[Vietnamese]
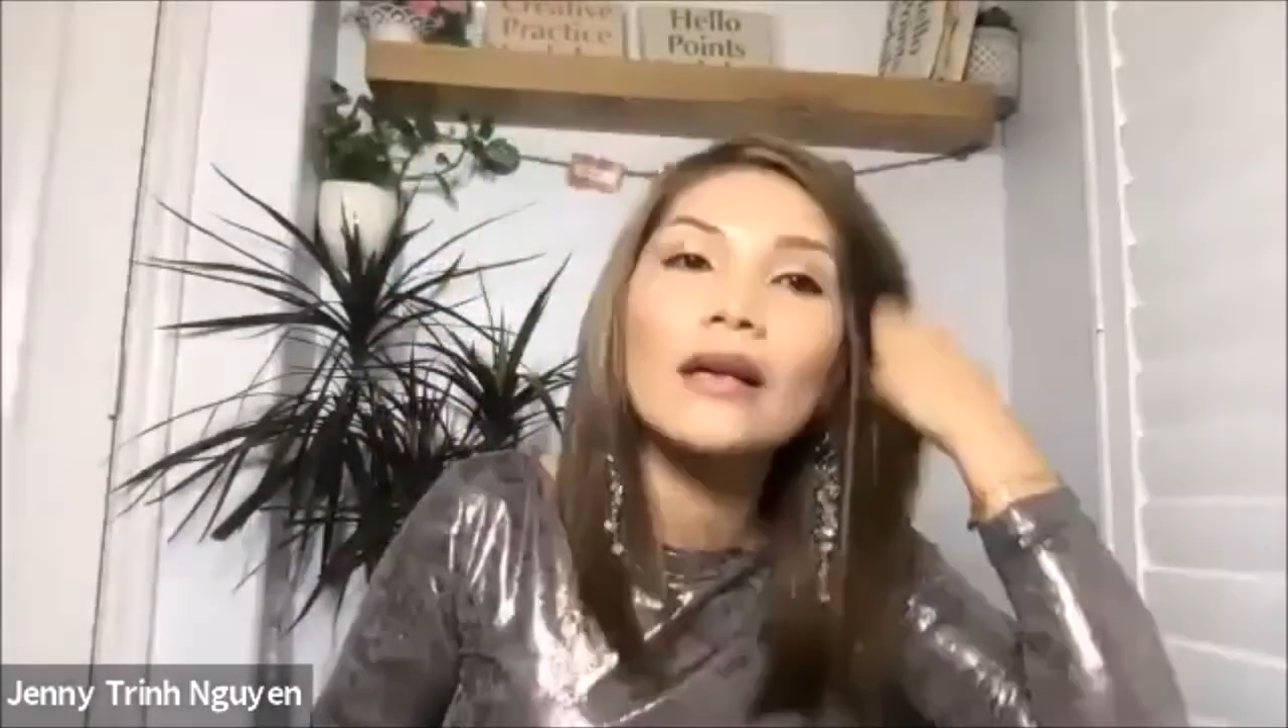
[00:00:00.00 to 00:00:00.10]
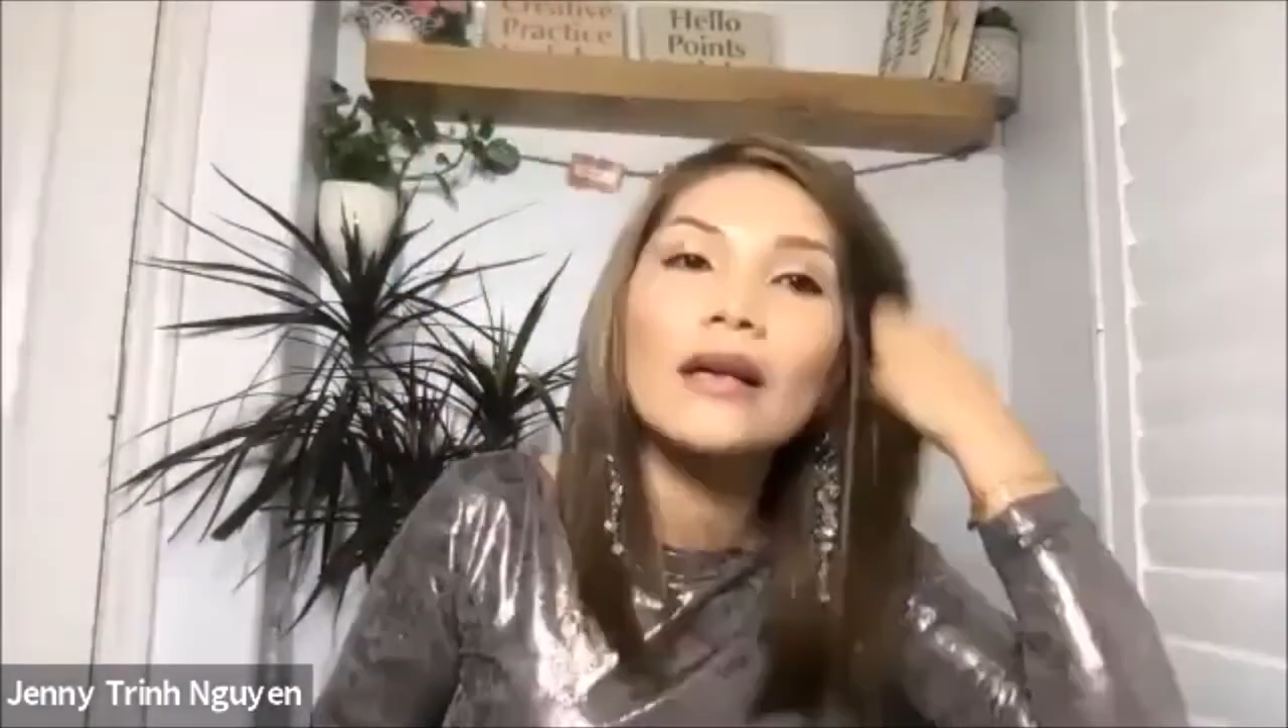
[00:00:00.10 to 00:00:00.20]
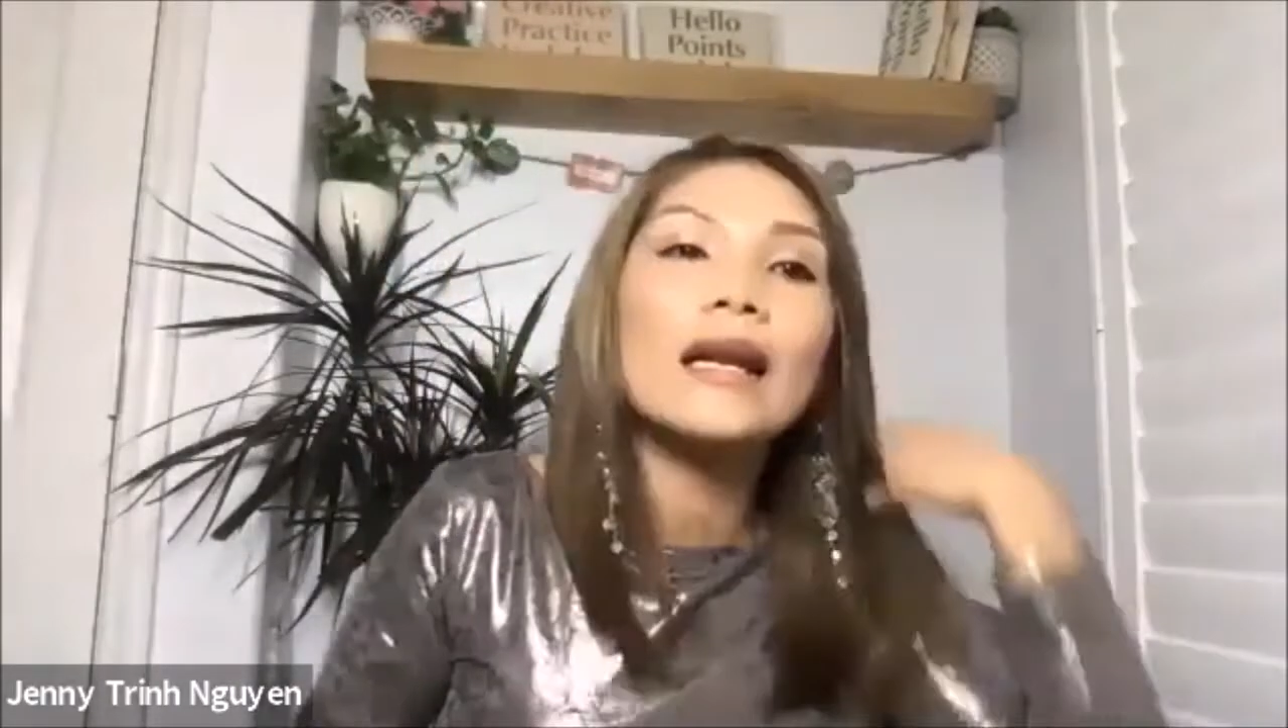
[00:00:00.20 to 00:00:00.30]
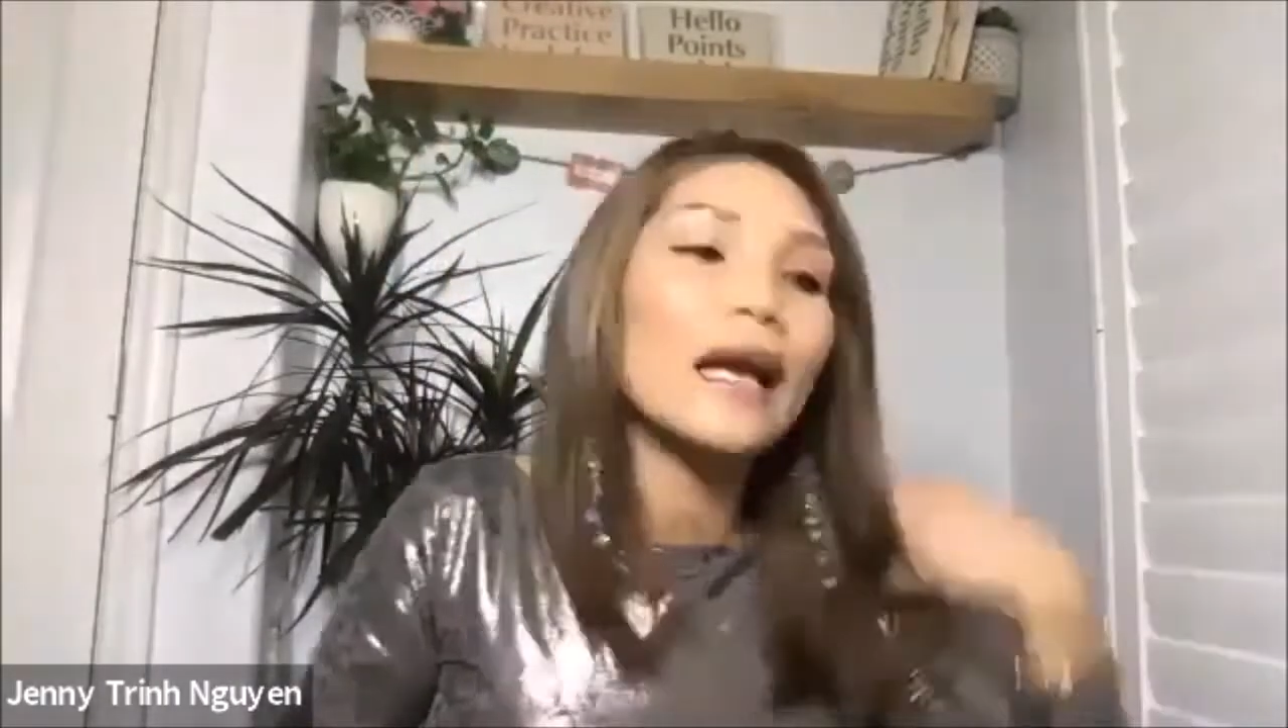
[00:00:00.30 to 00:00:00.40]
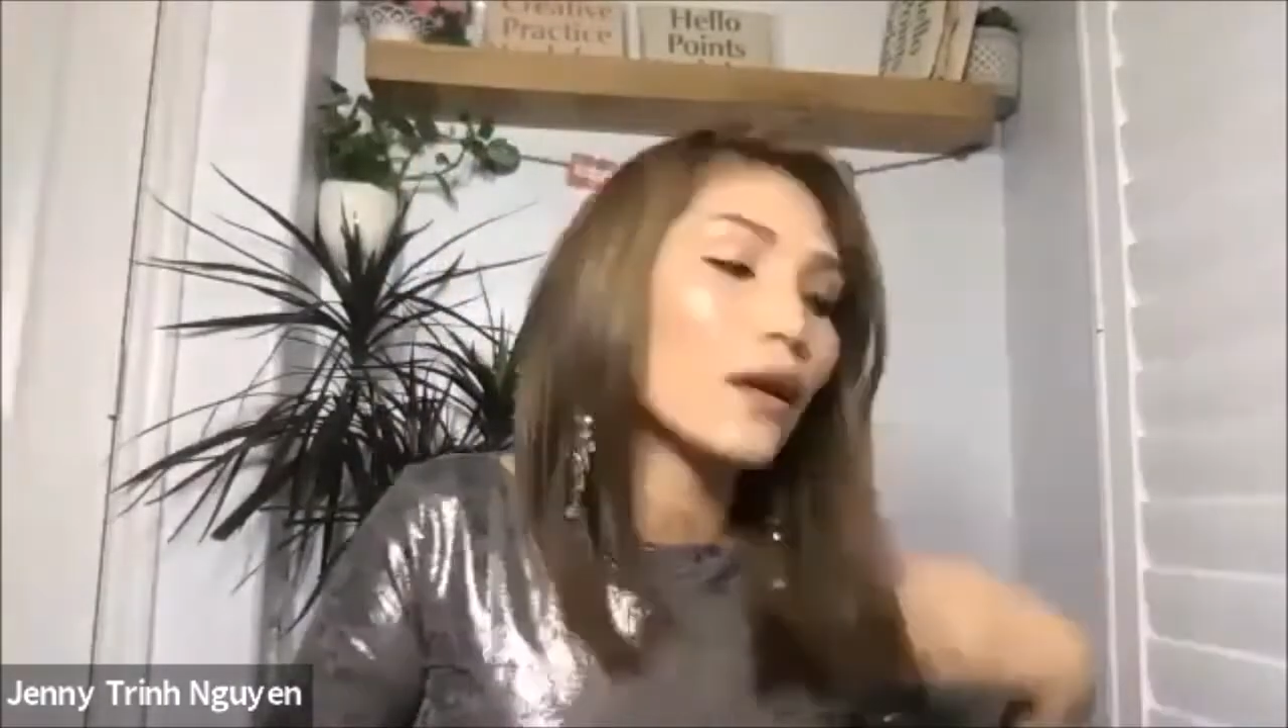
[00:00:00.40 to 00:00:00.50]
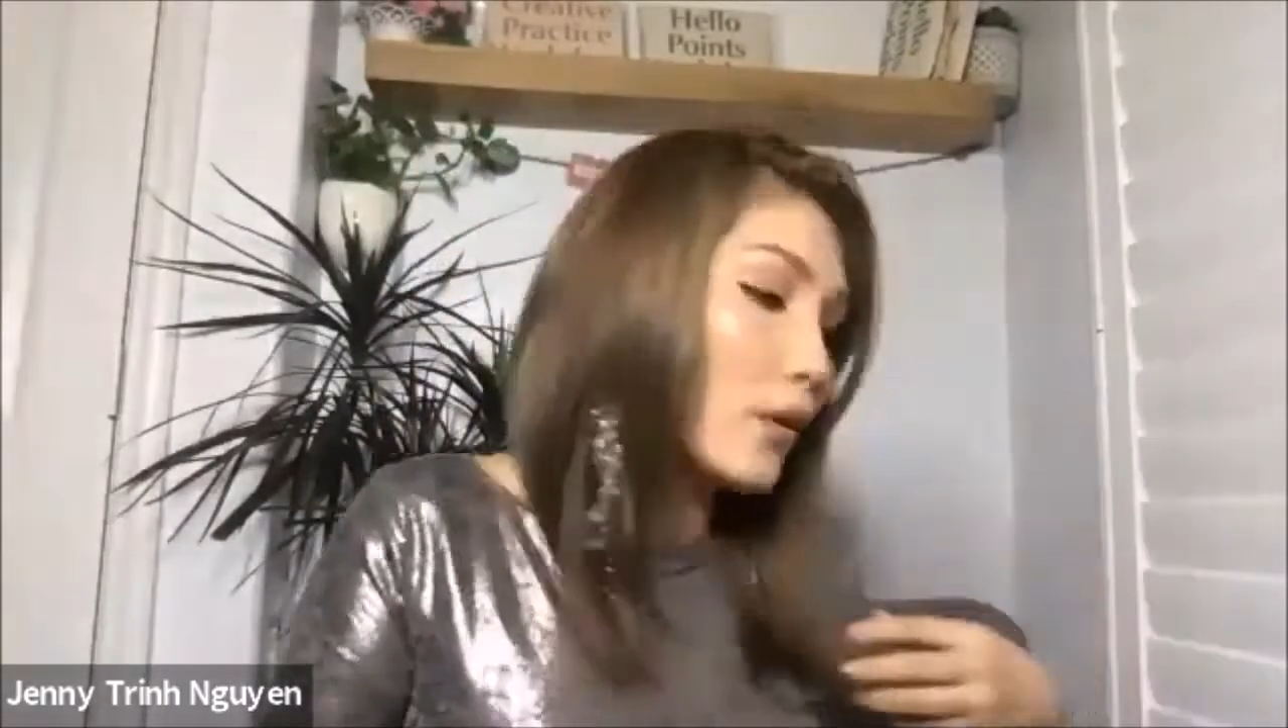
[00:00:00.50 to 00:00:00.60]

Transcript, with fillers: cho cái line